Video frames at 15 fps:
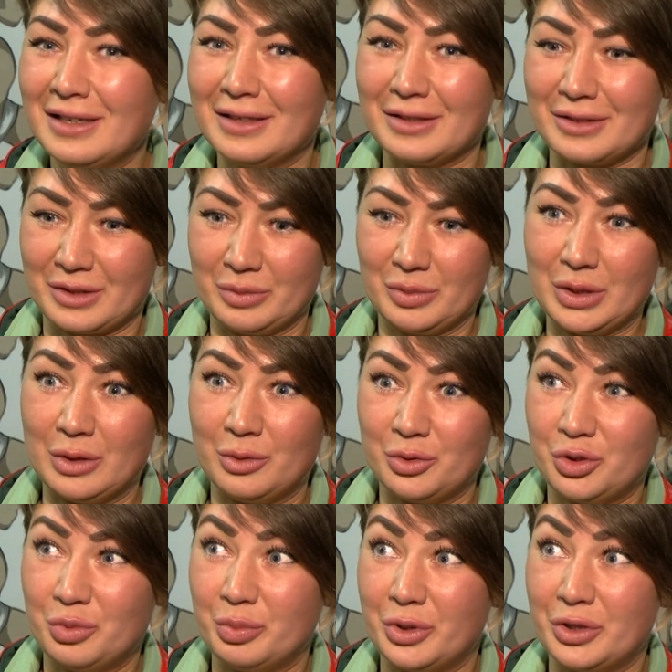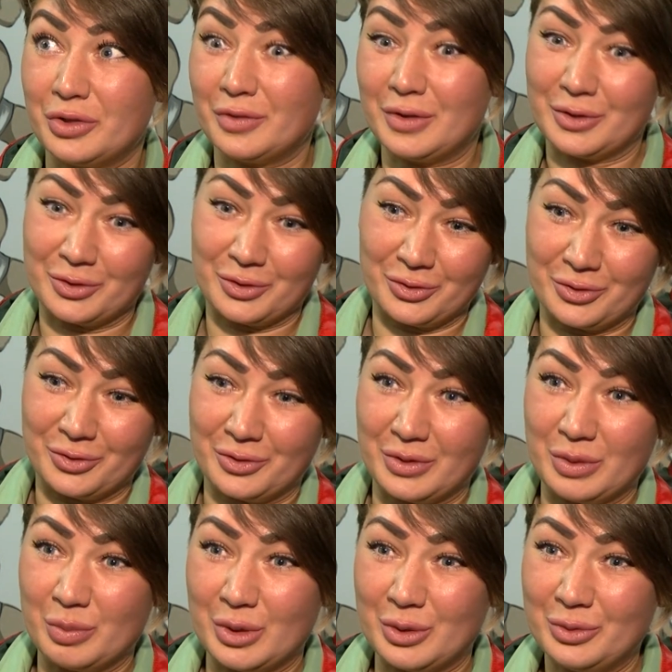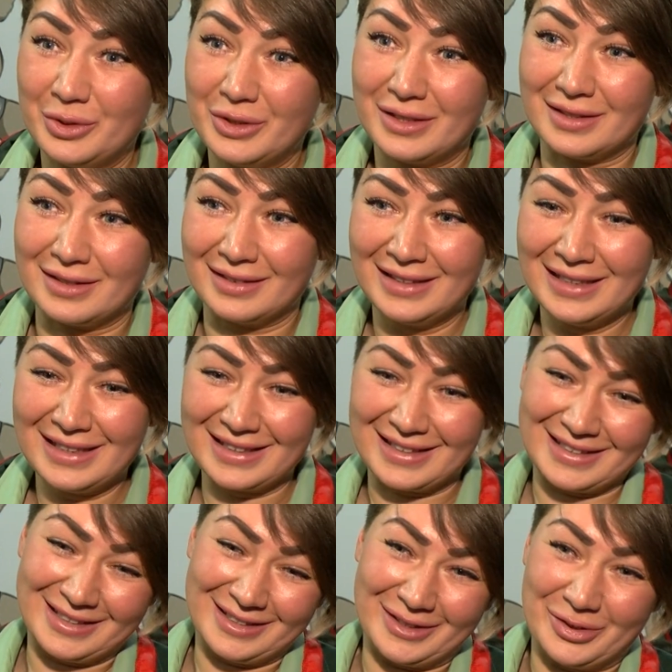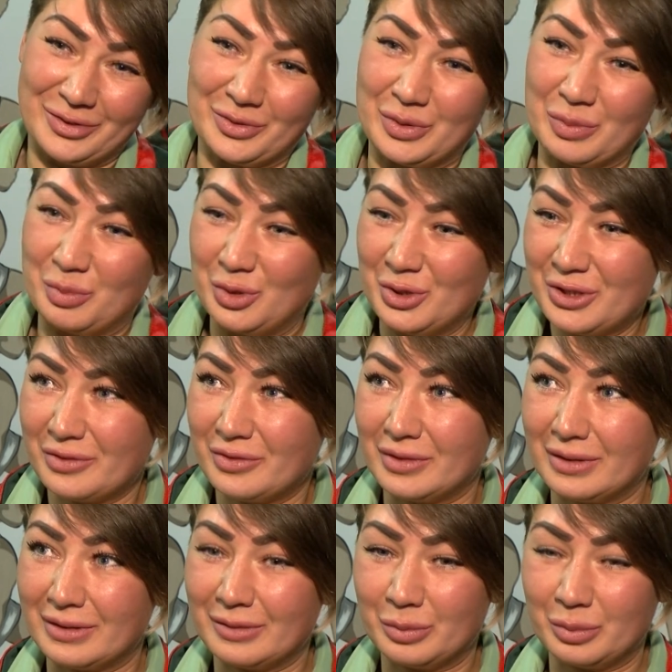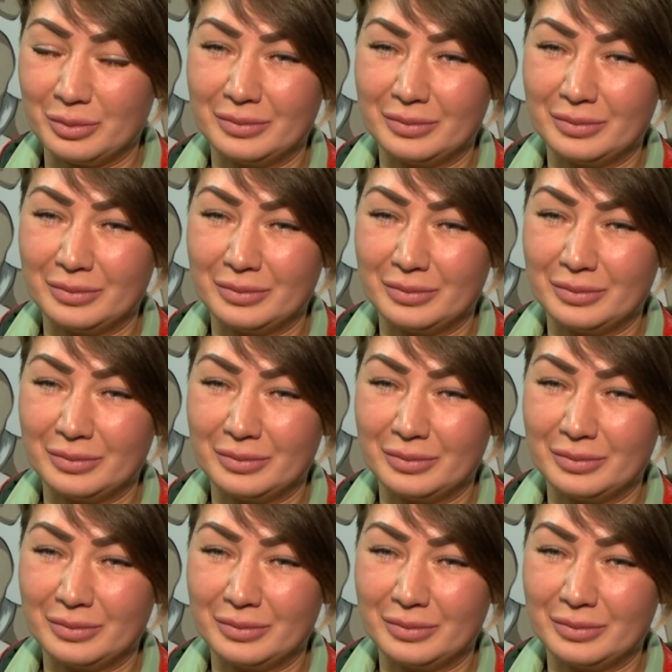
На самом деле очень переживала, что что-то не получится, хотелось чего-то большего, но